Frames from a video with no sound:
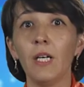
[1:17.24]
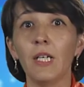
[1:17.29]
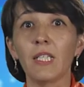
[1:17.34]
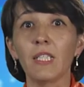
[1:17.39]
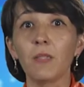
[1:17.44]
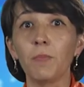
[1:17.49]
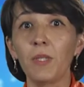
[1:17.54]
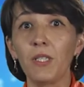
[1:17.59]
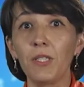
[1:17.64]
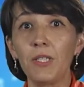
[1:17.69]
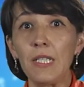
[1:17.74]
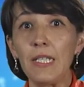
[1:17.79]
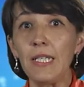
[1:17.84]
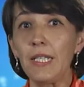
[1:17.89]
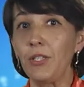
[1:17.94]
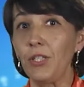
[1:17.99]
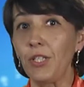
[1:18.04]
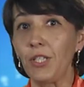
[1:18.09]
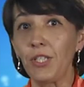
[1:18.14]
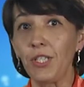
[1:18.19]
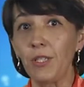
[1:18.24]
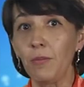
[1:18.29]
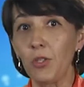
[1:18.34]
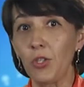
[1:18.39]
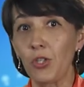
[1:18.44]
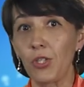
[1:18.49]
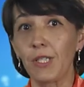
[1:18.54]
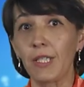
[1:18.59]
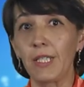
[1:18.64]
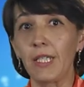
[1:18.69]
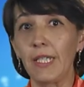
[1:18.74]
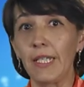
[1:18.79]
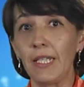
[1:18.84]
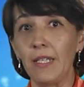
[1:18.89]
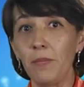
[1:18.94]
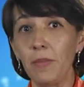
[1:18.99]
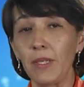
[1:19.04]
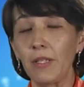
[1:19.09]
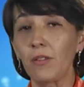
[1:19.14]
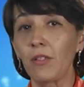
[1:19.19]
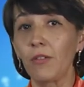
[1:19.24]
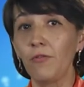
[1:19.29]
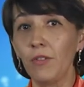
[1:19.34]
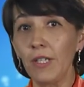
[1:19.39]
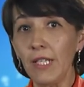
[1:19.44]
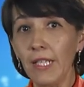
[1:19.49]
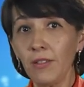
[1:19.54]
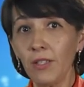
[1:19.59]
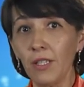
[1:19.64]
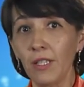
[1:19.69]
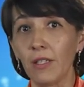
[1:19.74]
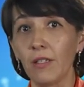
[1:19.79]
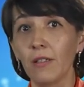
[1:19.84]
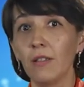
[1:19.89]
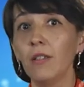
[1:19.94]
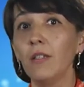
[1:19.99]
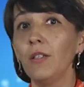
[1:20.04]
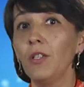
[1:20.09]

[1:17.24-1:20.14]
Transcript: Распределение химических элементов в клетке